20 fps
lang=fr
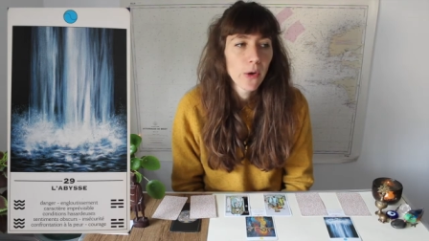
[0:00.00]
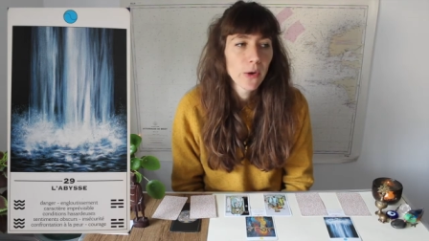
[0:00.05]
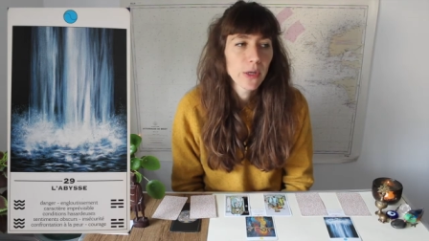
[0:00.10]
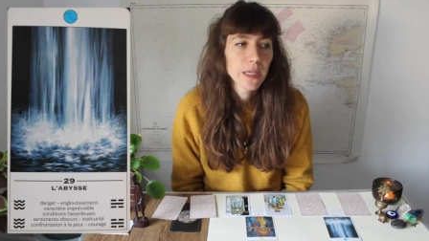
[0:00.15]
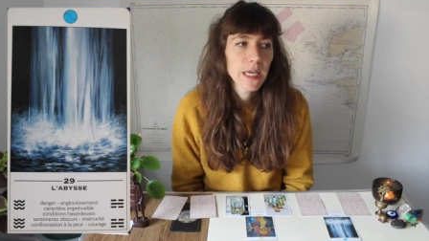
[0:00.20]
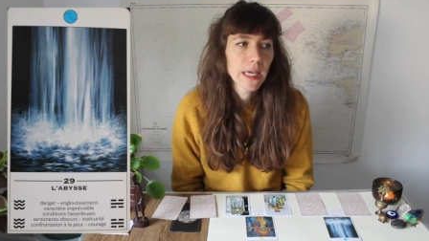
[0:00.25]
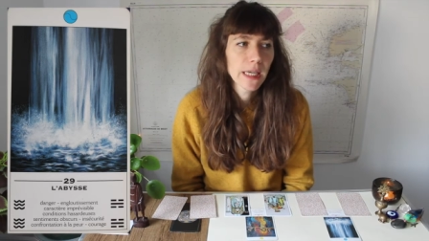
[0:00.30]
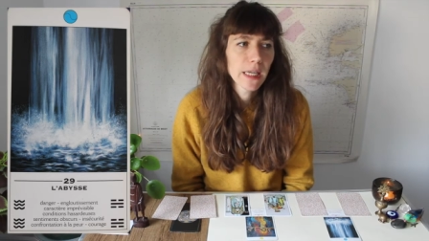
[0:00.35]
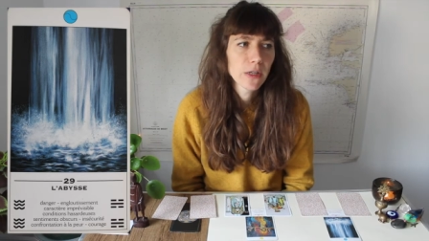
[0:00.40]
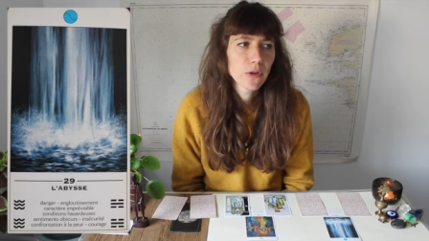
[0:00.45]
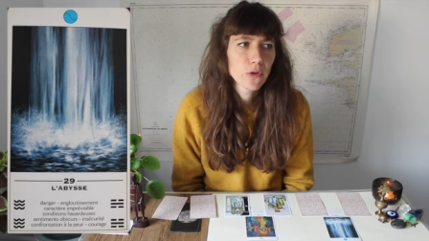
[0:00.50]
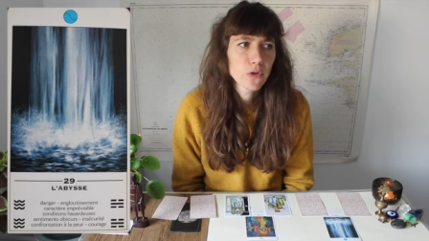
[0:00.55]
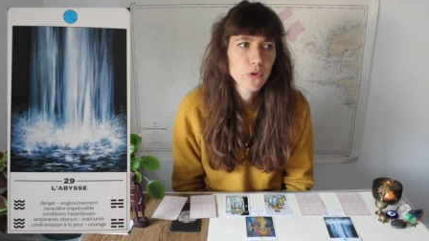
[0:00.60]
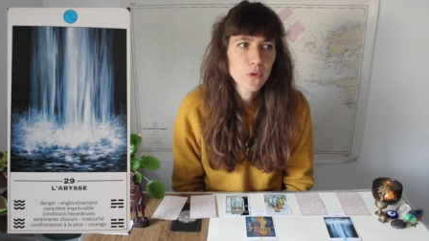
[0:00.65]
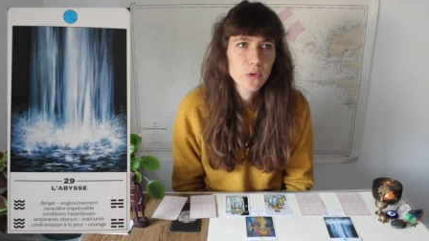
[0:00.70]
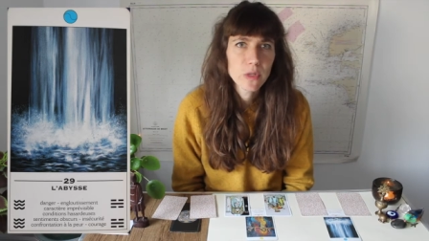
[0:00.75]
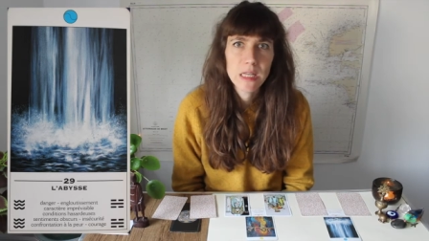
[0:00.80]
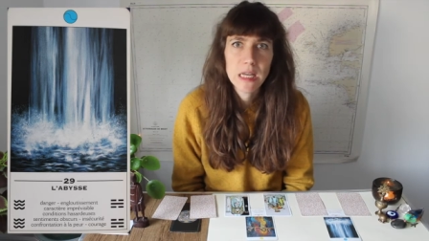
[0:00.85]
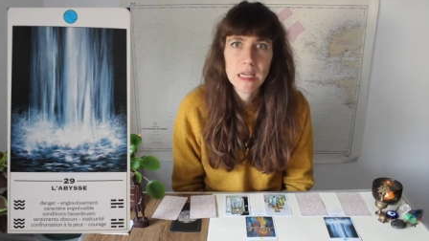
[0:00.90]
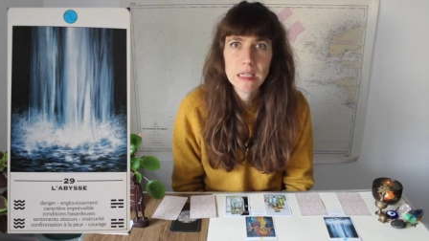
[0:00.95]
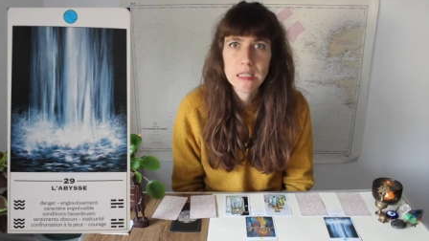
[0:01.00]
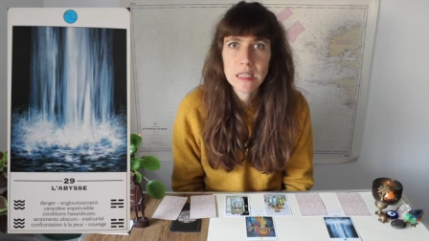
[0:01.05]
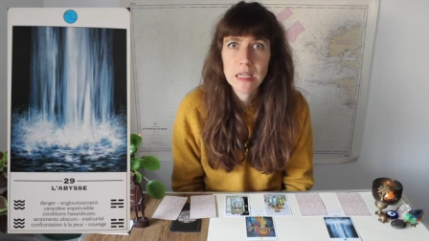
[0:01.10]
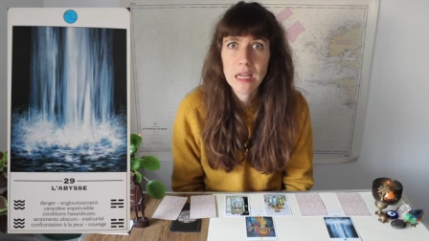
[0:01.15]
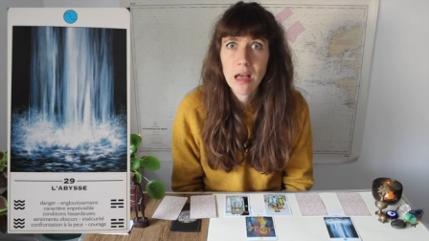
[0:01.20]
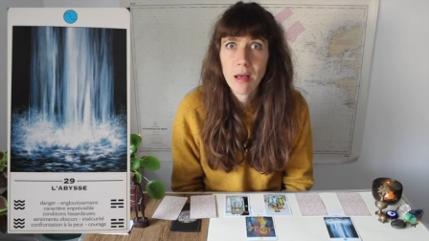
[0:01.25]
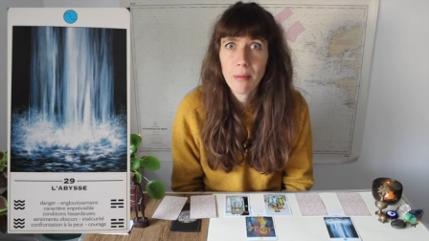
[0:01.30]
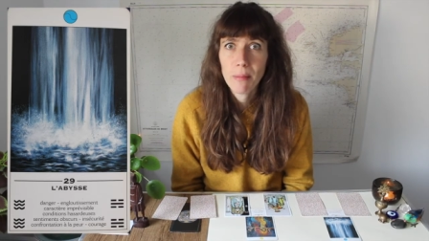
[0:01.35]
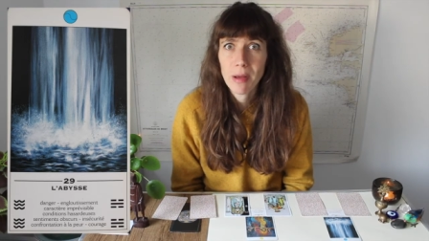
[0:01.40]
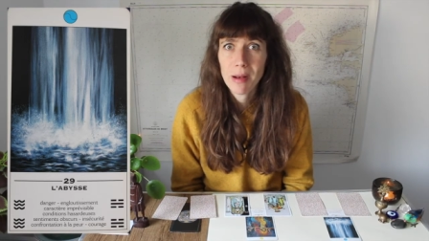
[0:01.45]
Euh, qu'il y a quelque chose d'assez
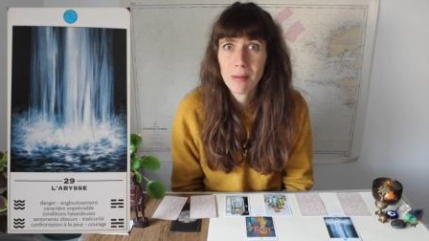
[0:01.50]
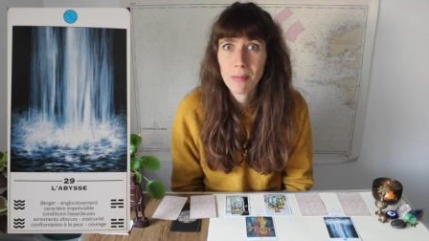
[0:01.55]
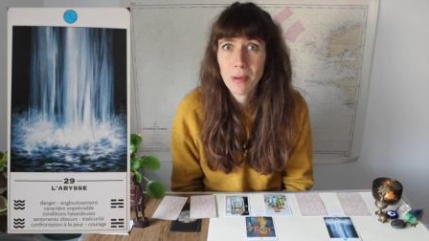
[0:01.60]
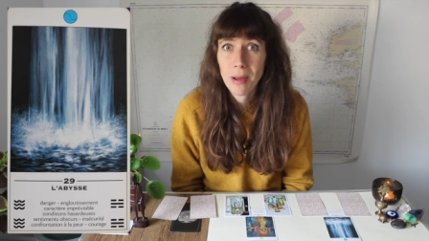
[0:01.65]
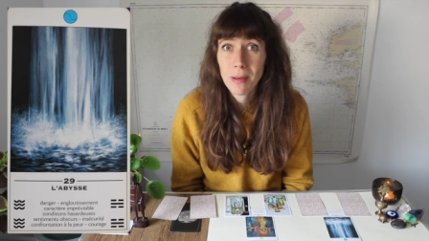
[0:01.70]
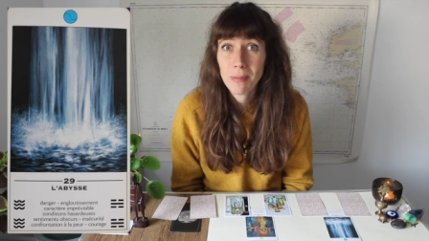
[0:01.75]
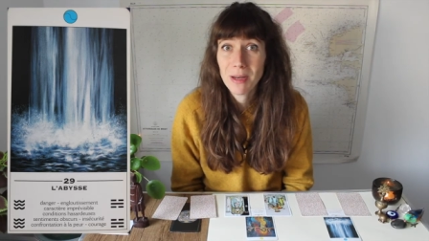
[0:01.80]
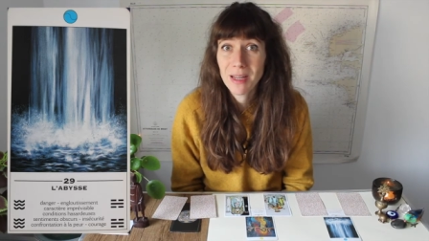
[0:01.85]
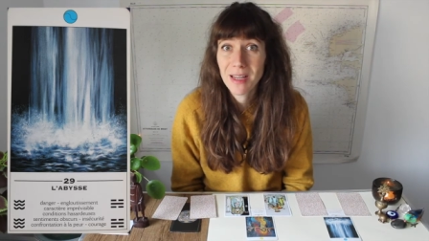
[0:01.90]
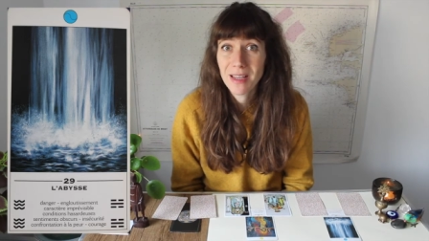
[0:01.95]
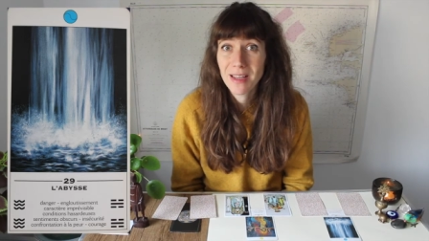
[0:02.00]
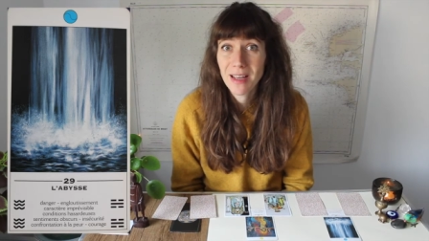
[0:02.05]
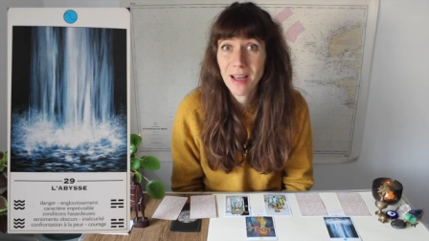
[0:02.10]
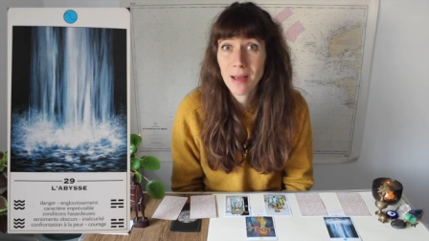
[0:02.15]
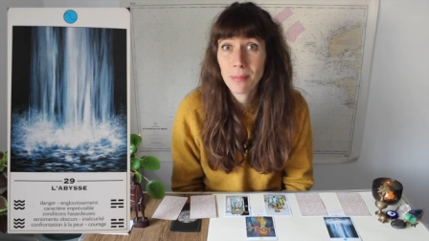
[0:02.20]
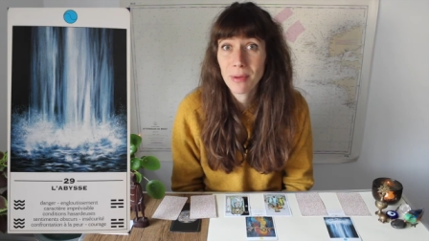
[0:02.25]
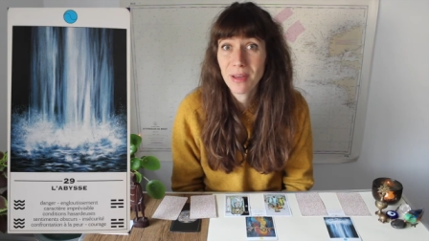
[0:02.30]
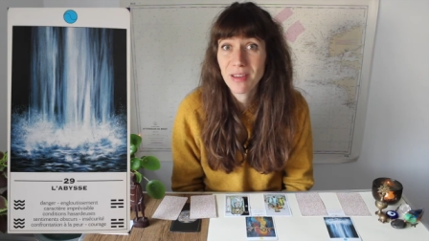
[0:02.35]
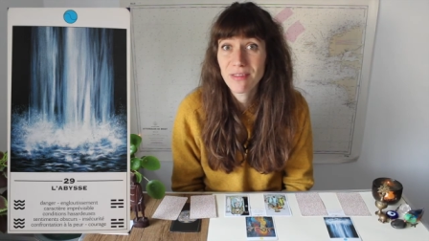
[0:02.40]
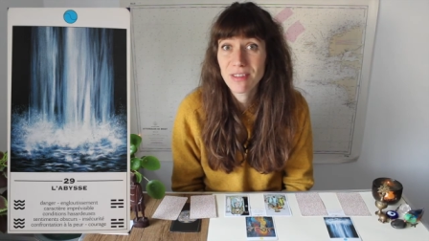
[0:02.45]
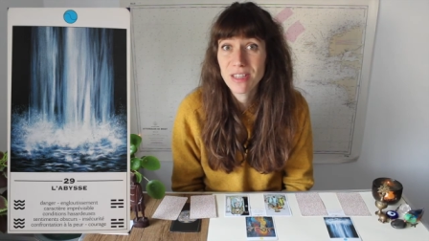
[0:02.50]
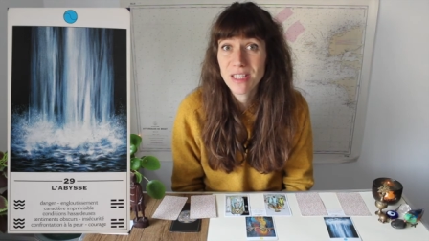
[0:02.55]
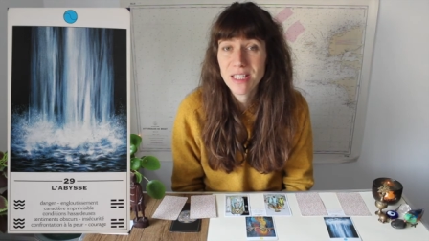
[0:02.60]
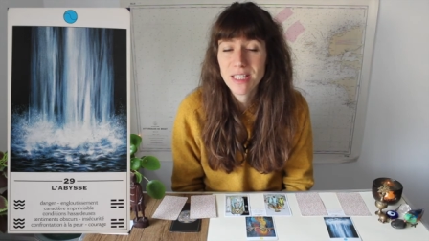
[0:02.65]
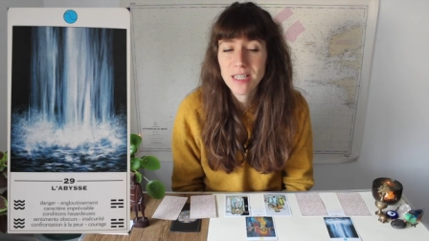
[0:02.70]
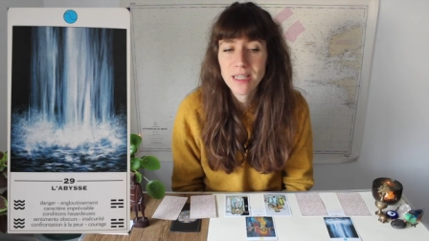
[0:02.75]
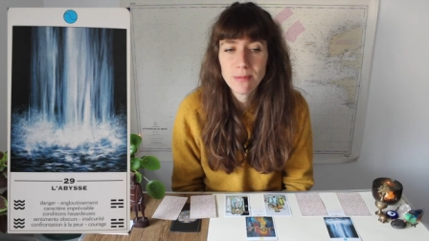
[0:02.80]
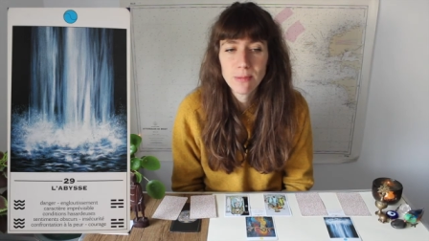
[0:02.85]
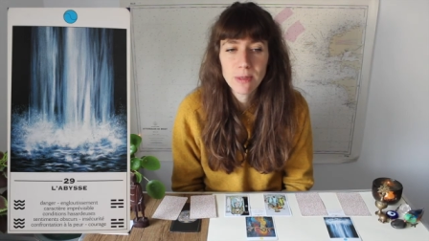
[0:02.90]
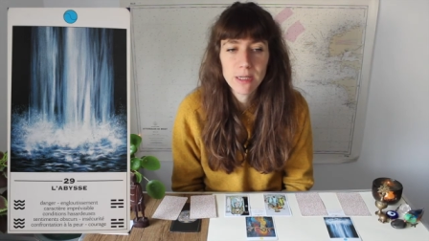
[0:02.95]
impalpable et
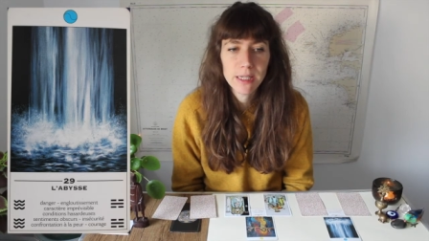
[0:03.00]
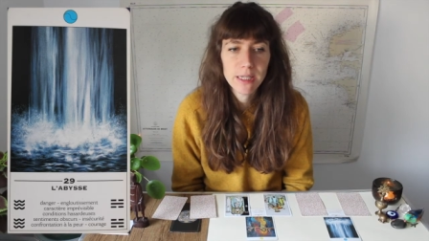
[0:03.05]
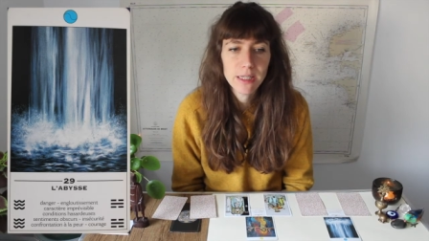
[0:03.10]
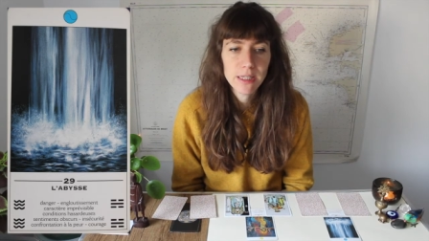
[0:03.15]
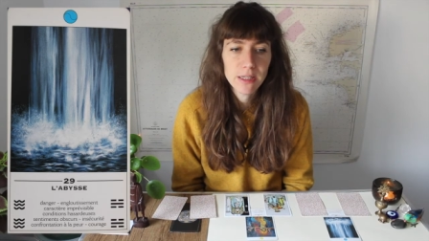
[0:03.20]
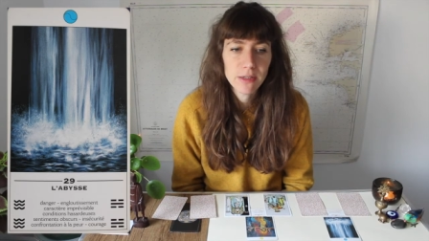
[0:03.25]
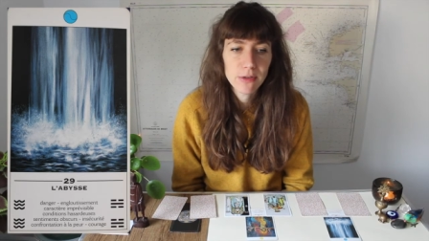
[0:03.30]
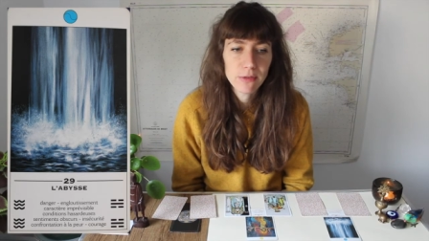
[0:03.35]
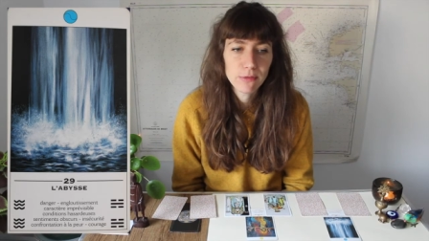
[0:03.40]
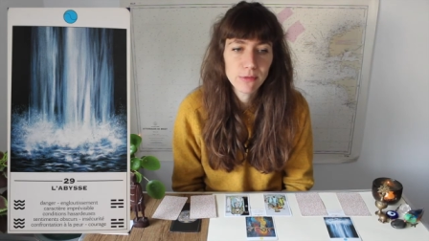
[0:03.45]
imprévisible et euh,